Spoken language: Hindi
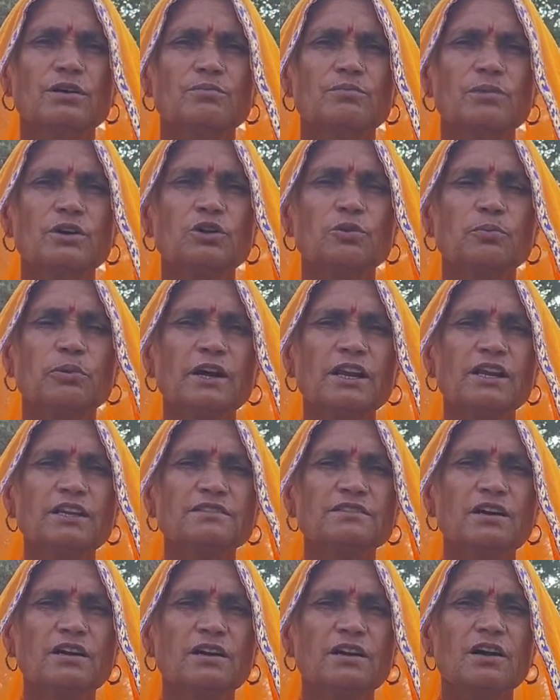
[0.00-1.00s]
मैं तो पहले ही
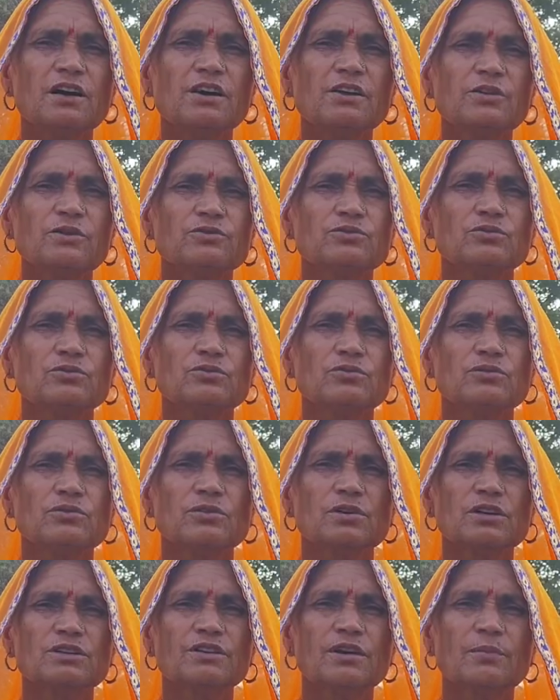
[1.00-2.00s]
शक कर लियो सो
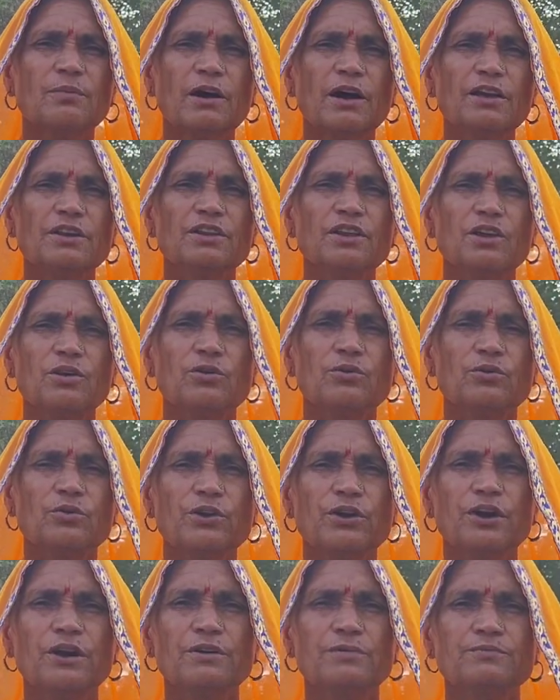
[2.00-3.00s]
असिया भाई तेरो
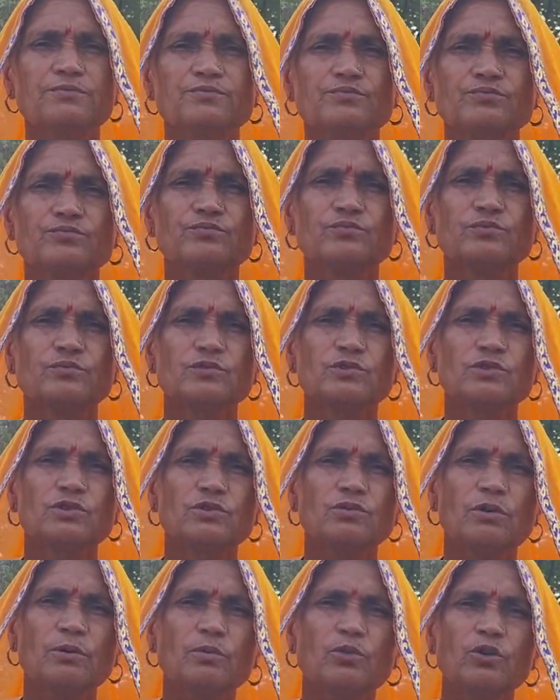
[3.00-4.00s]
कोन्या तो
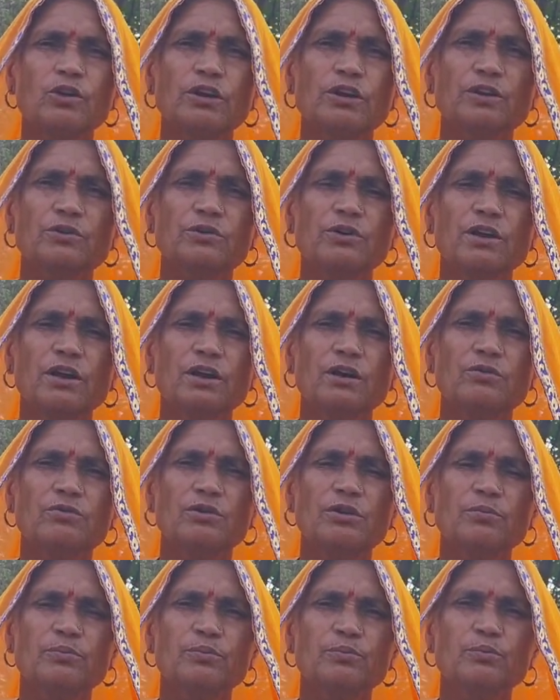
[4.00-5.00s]
वह बोली कोन्या
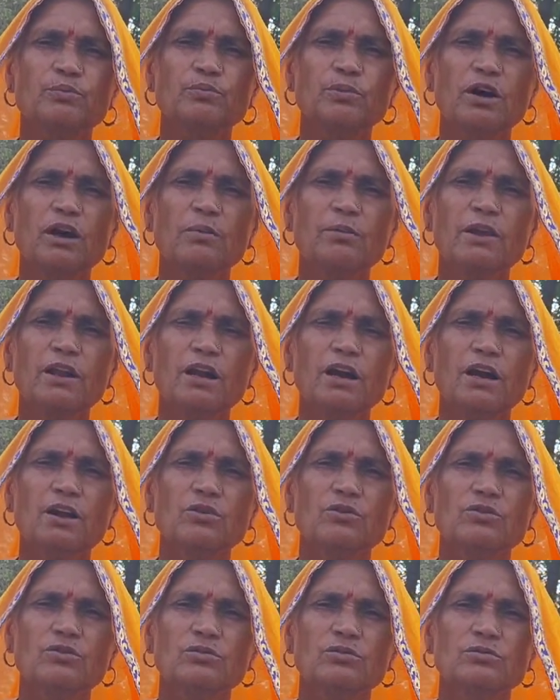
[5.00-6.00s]
कब मारवा लाग
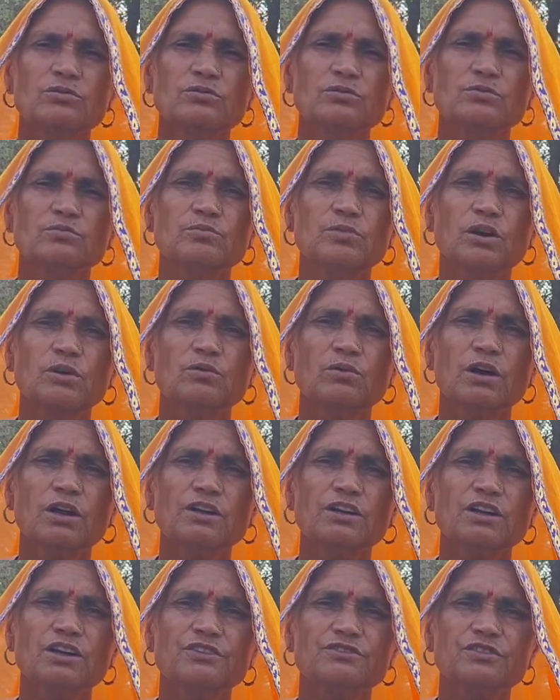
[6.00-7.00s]
गो भगवान
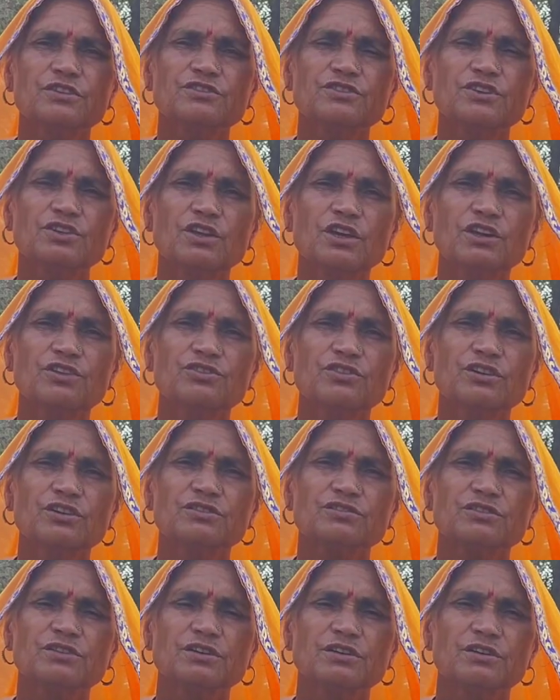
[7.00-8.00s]
कृष्ण जी तेज नी
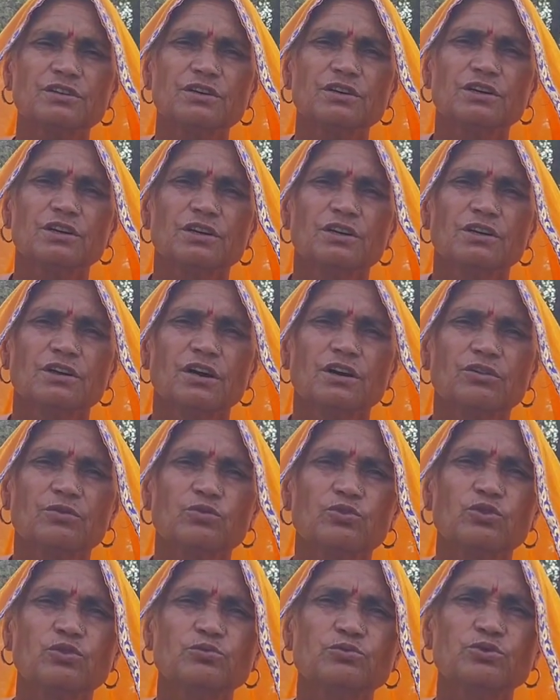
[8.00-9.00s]
से
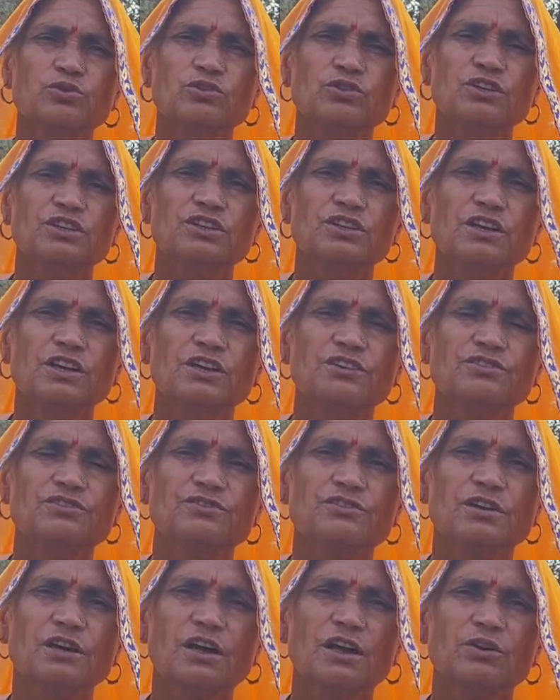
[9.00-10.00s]
खूब जोर की तेज
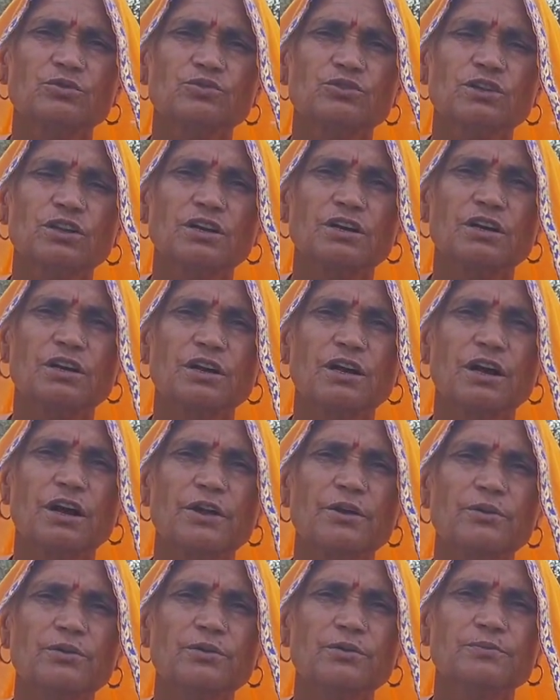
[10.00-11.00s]
से और उतर के
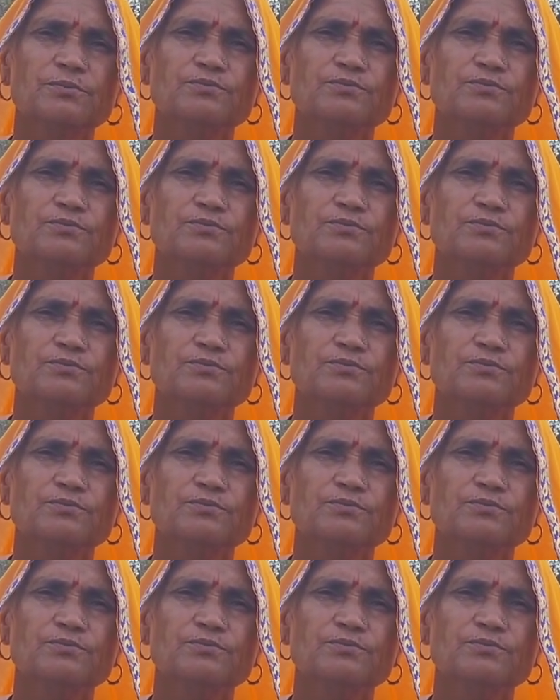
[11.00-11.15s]
आयो